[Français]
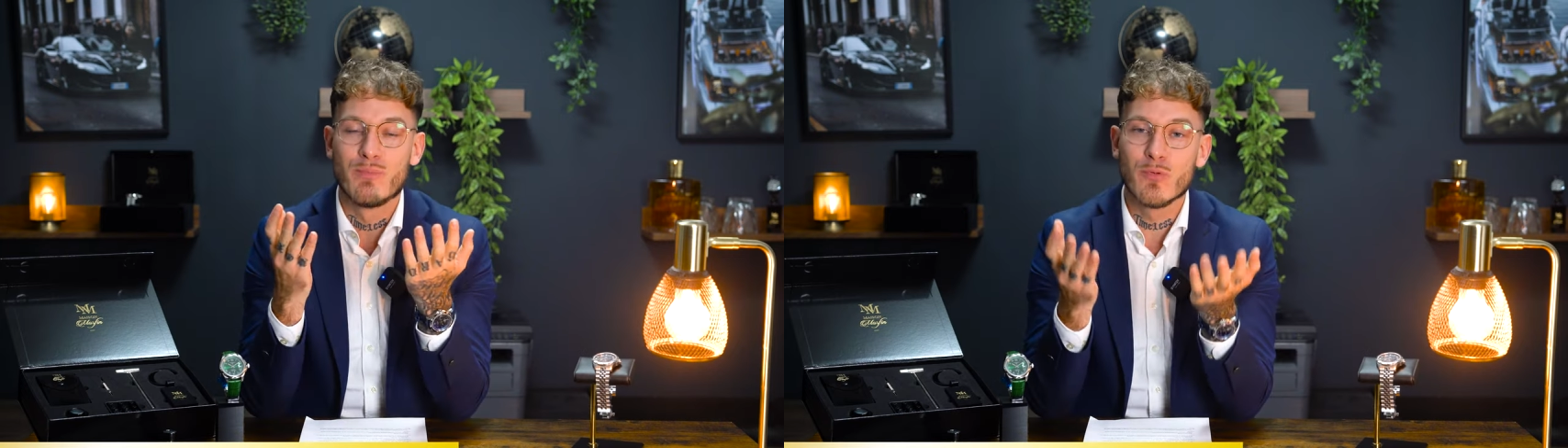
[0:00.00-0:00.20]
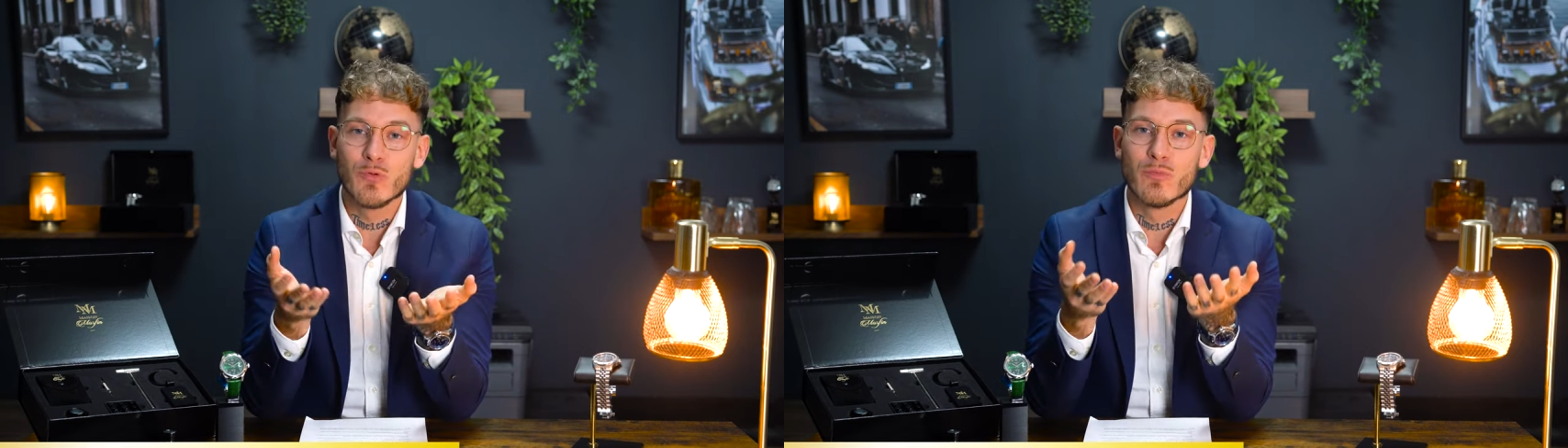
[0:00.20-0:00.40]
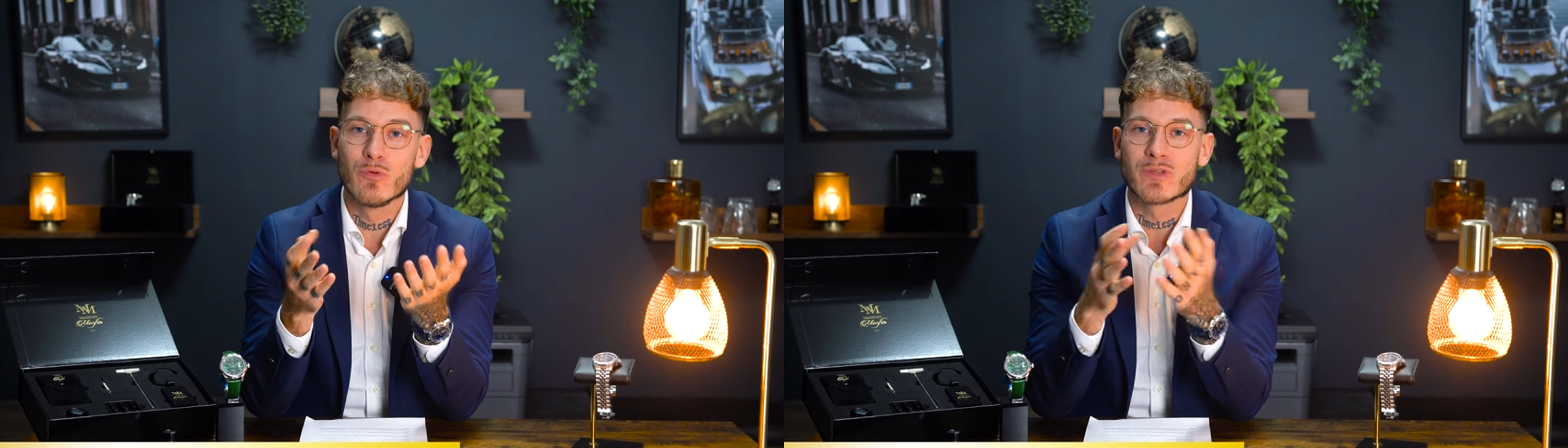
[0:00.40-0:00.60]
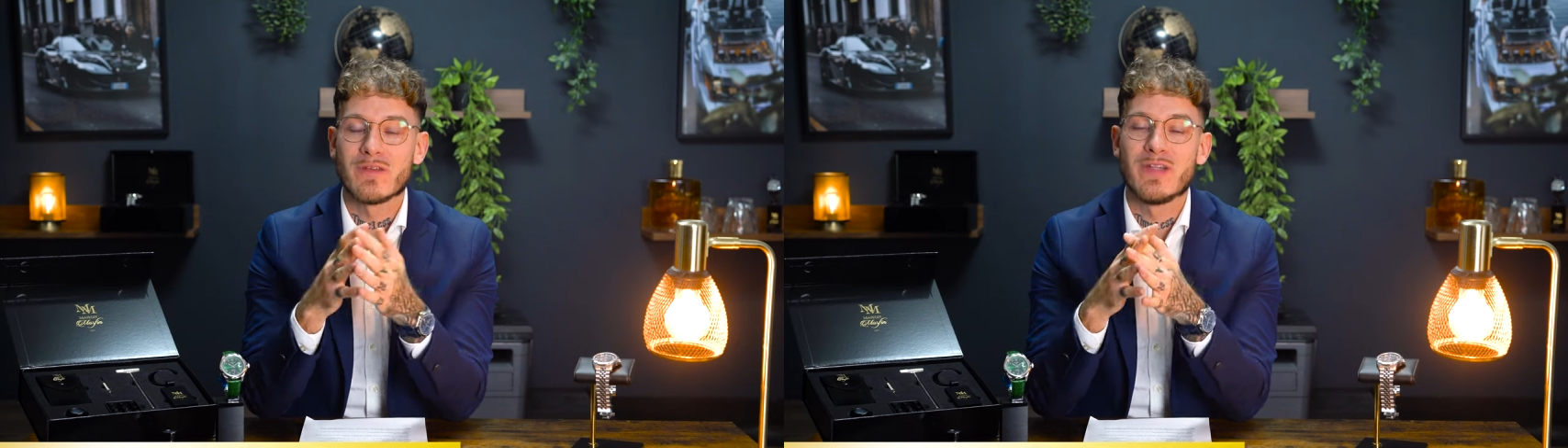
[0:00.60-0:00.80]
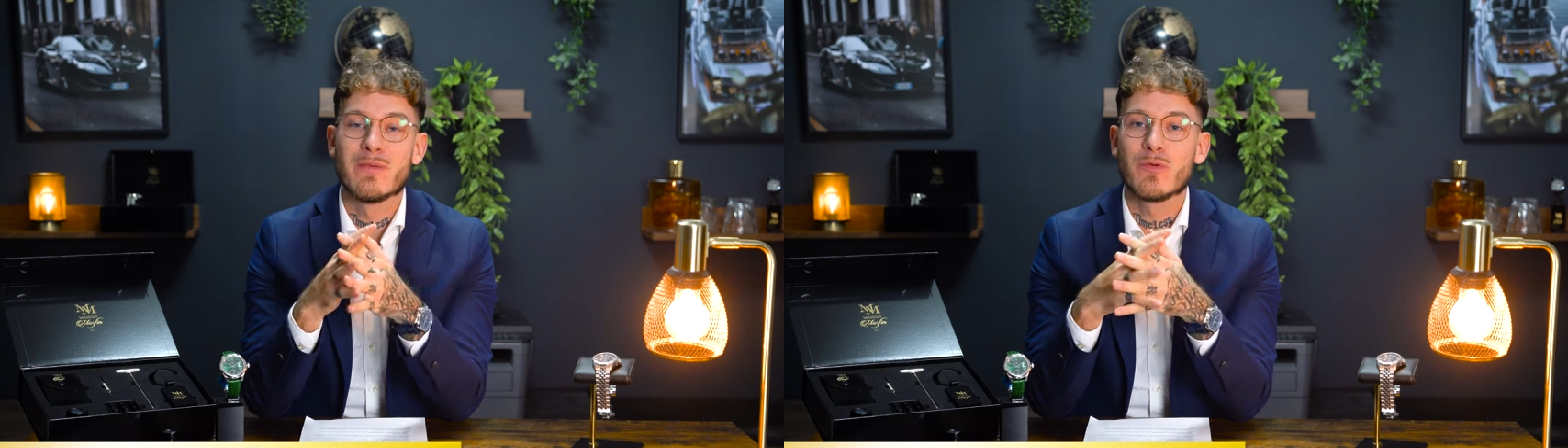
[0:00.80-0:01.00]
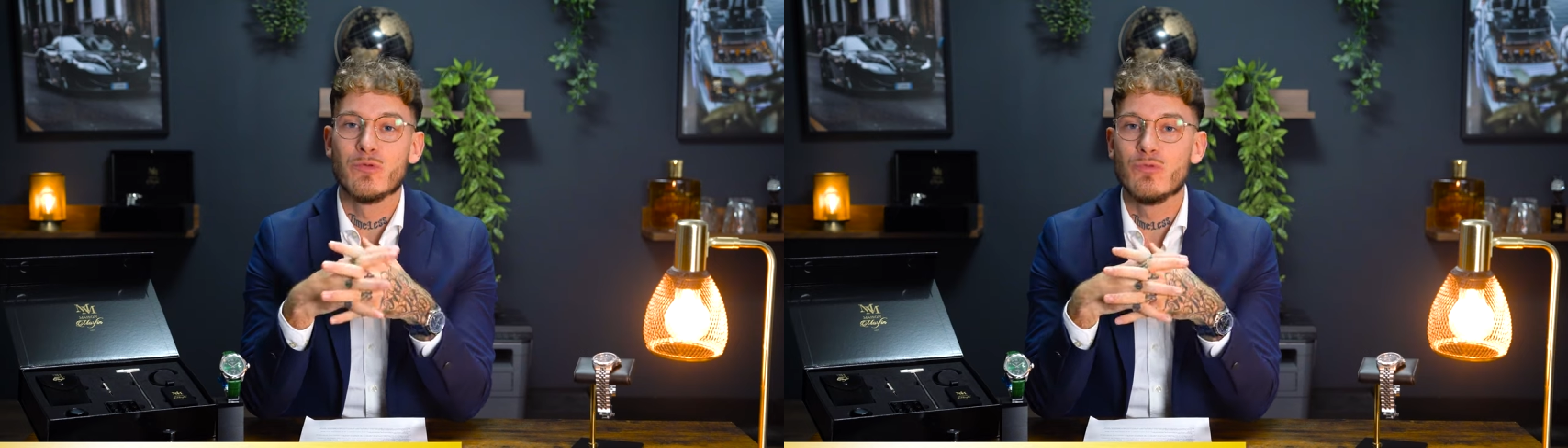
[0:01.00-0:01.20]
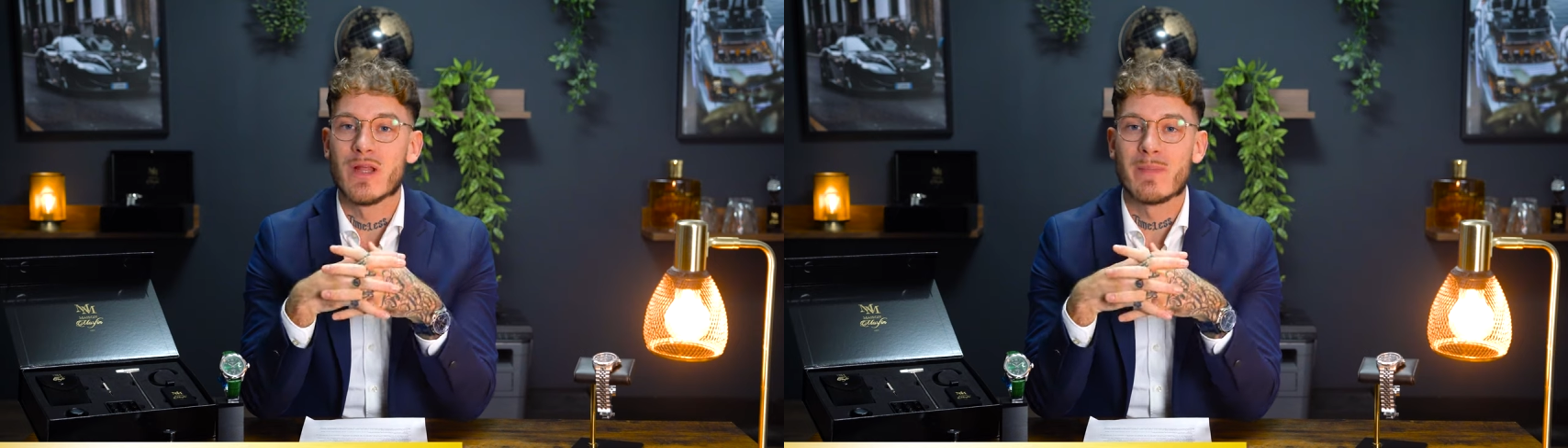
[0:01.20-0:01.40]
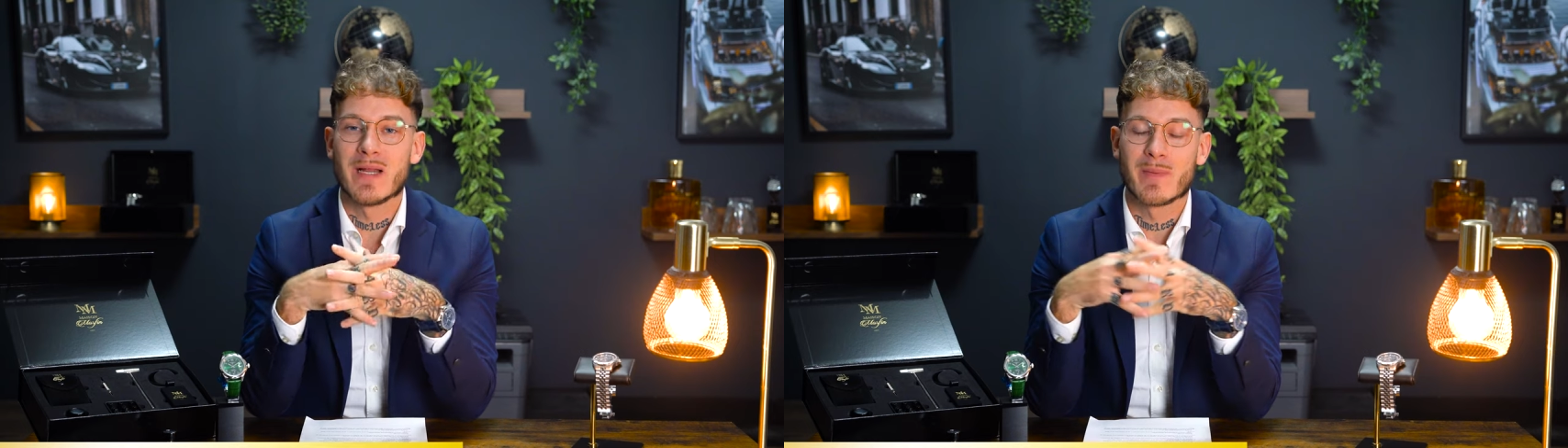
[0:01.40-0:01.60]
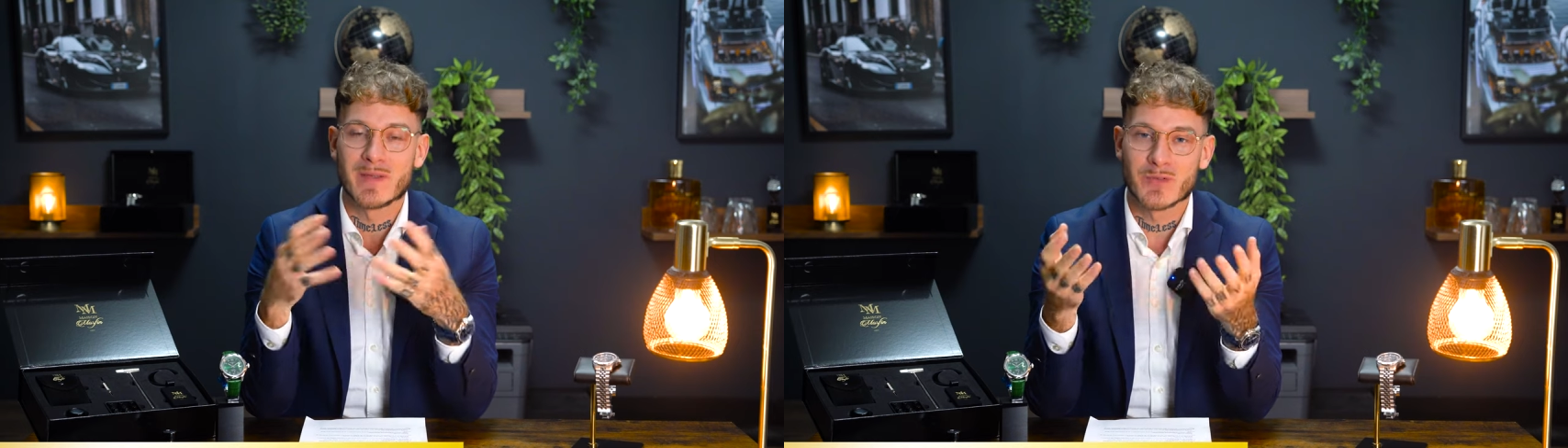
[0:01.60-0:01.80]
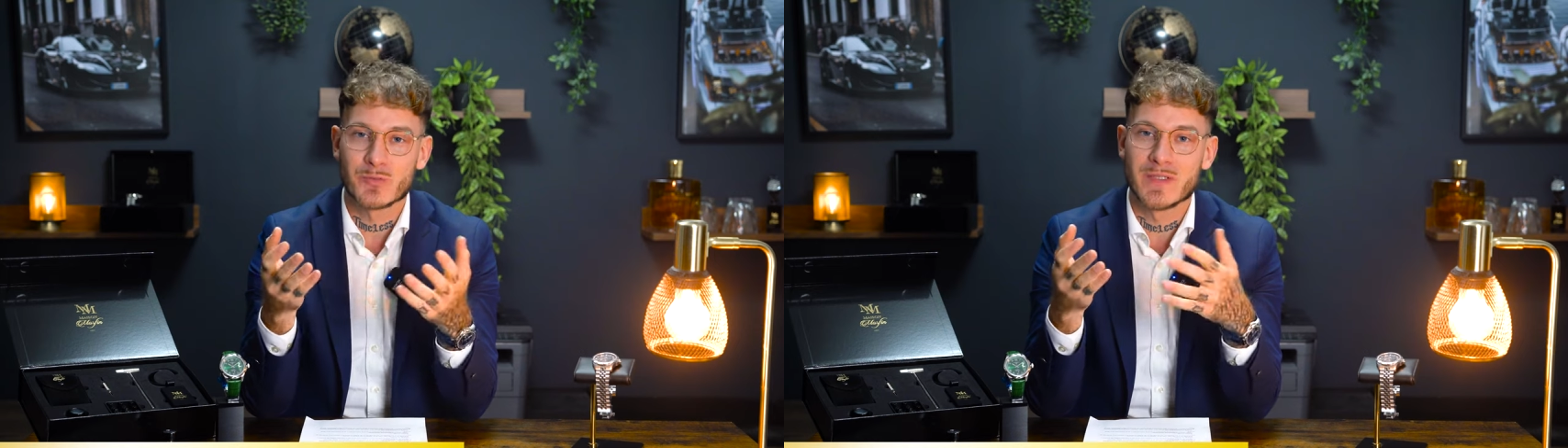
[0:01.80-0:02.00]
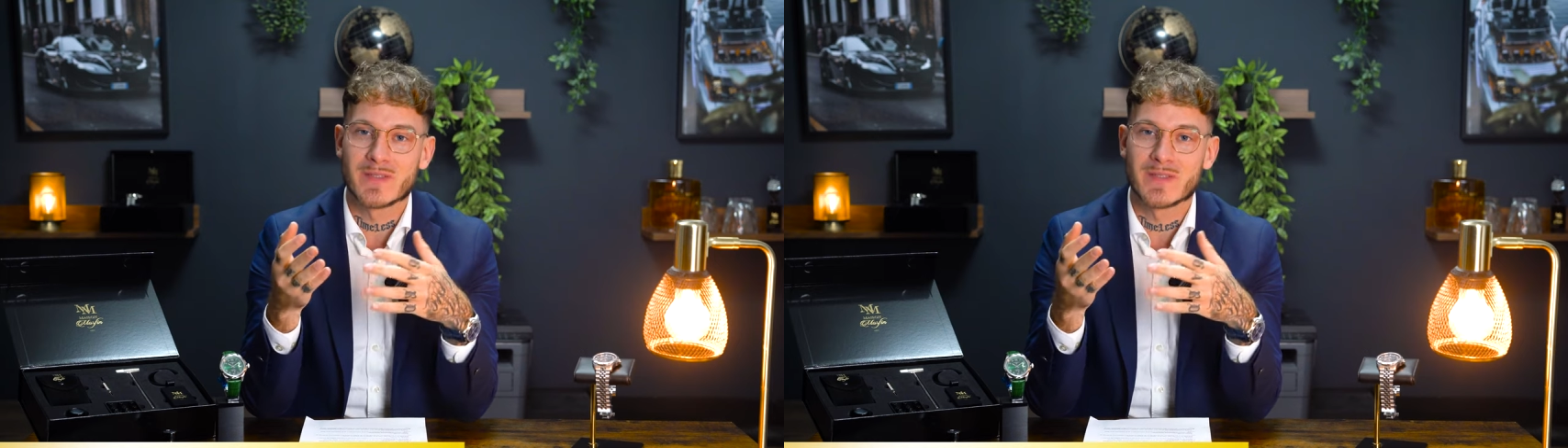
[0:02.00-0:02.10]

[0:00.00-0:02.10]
pour nos montres, évidemment, nous, on n'a pas la prétention